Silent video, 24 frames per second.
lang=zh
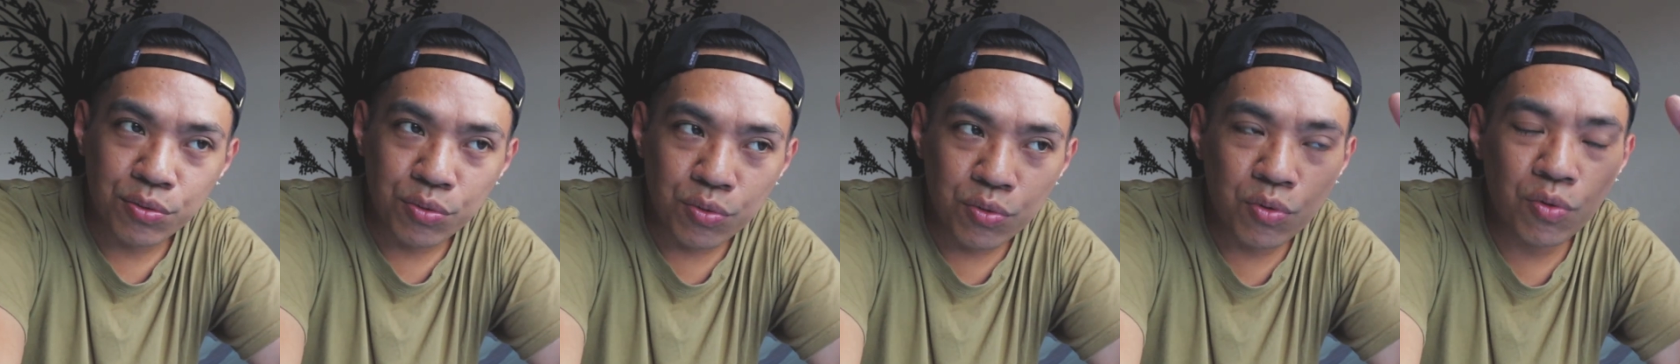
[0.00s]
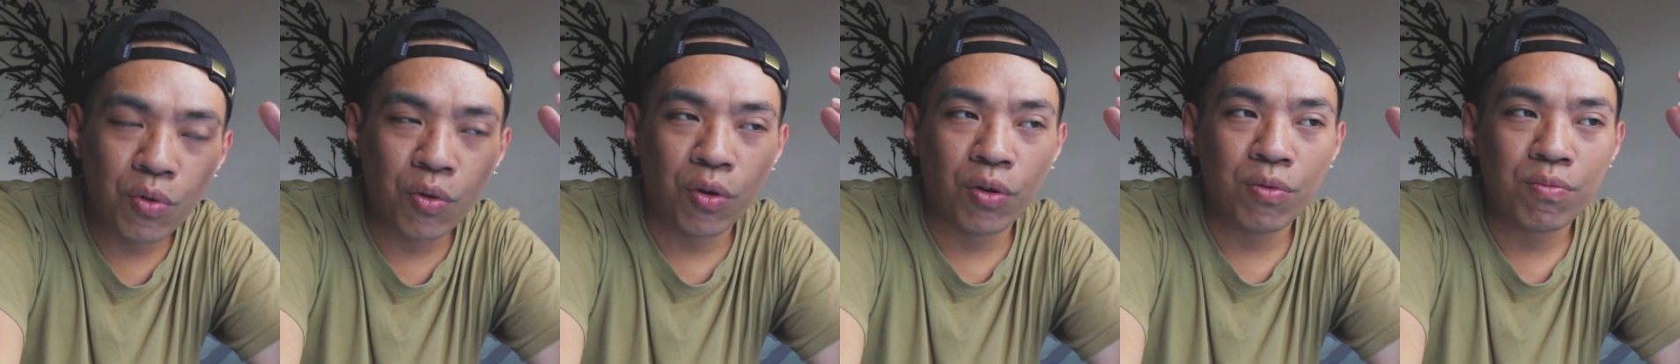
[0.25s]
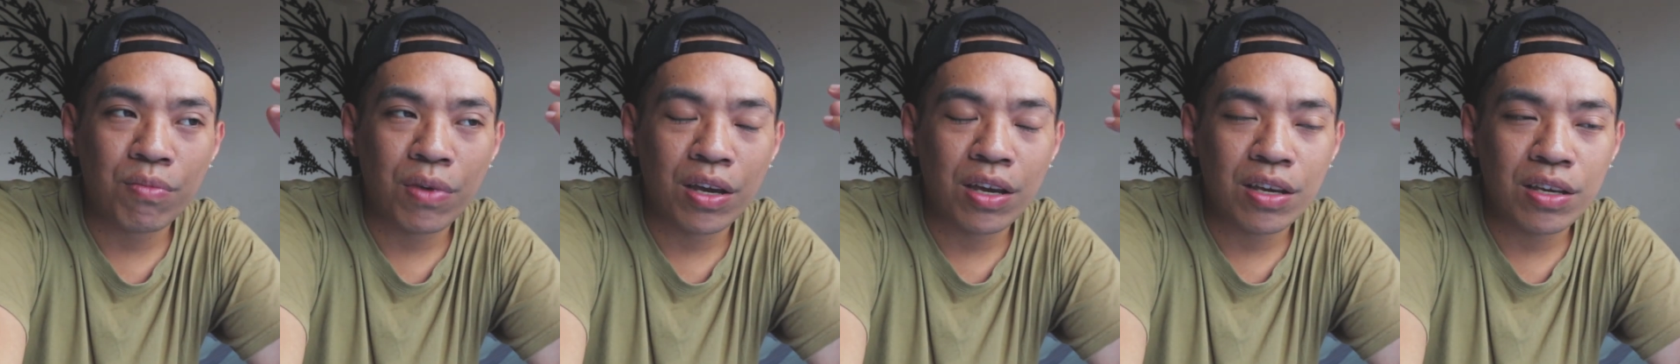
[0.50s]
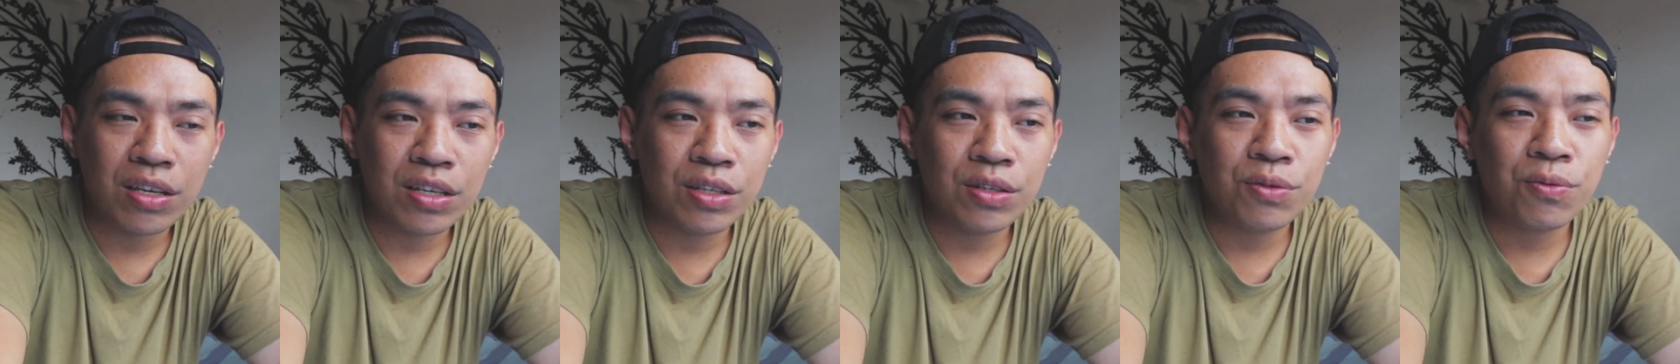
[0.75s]
如果
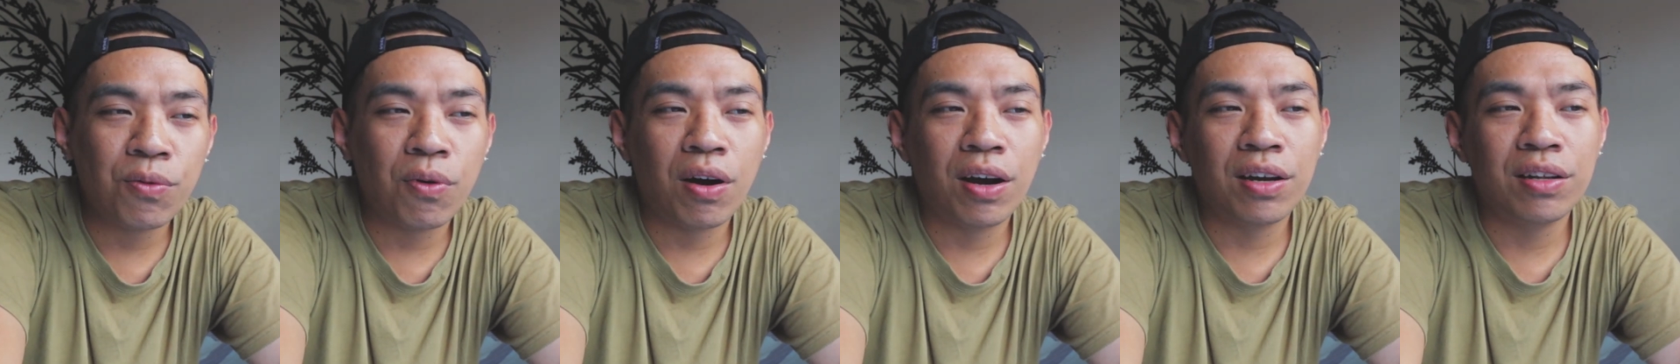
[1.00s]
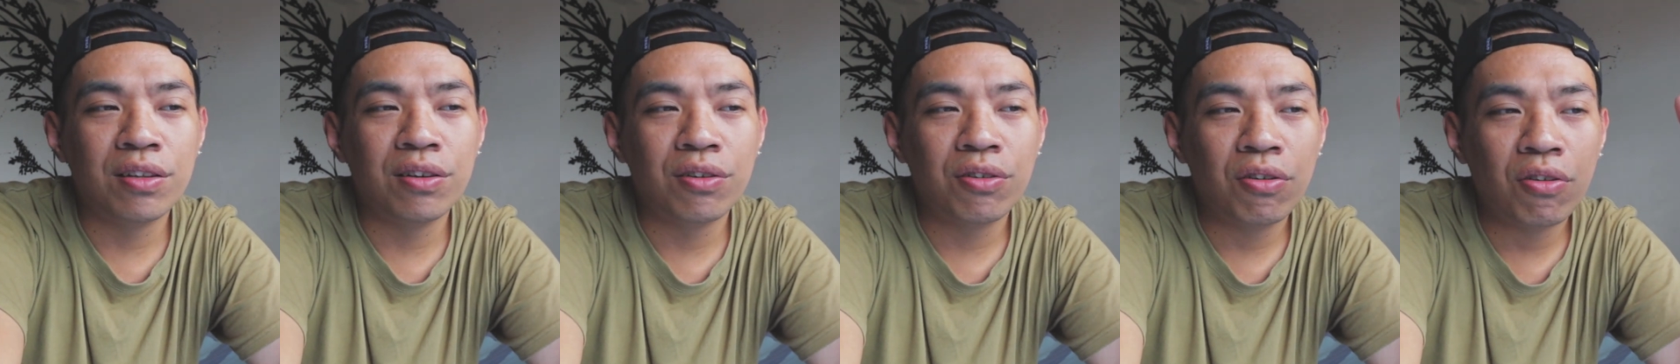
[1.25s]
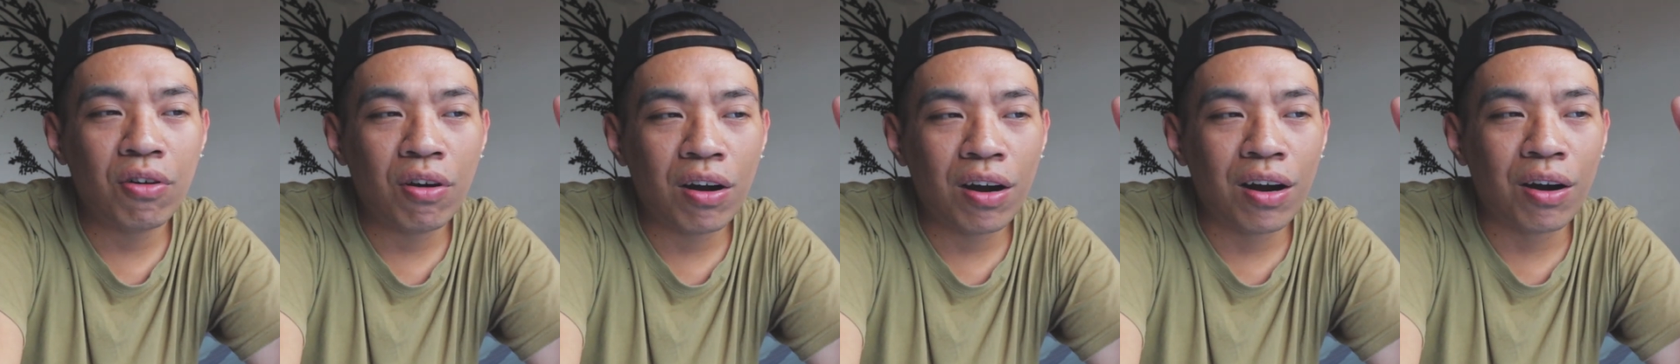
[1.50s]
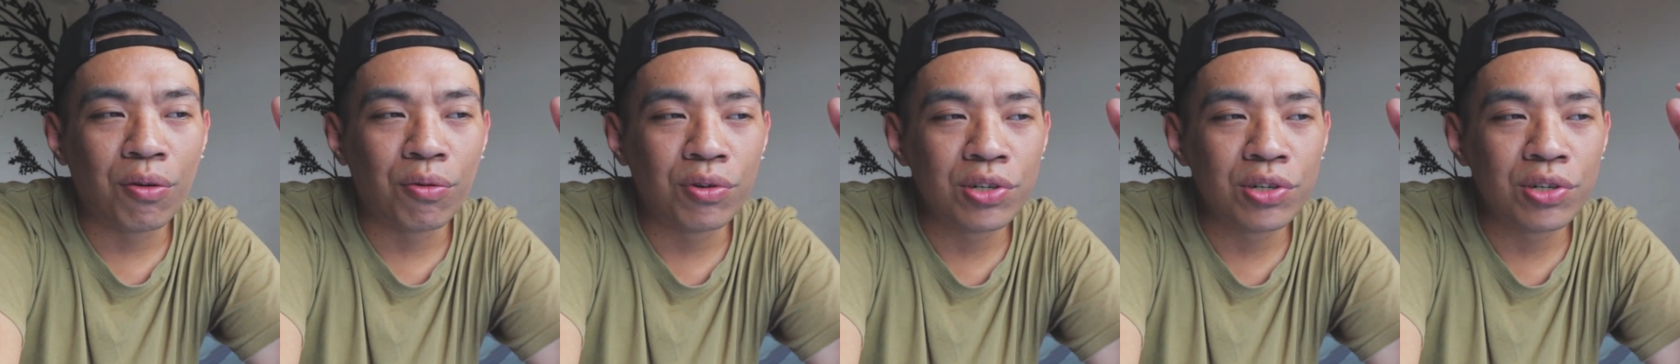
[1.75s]
没意外的话，